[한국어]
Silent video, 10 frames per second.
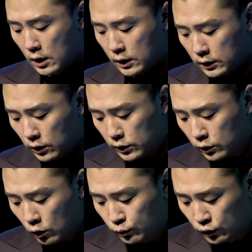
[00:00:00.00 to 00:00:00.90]

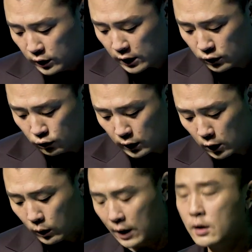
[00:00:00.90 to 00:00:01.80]
끊어지고 뭉개진 우리의
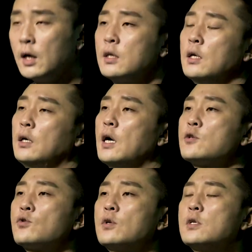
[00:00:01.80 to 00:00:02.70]
관계들이
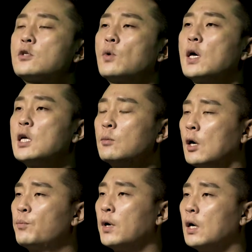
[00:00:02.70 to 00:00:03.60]
예수 그리스도의 이름
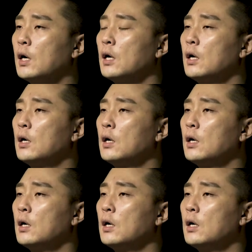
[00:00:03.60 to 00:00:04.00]
앞에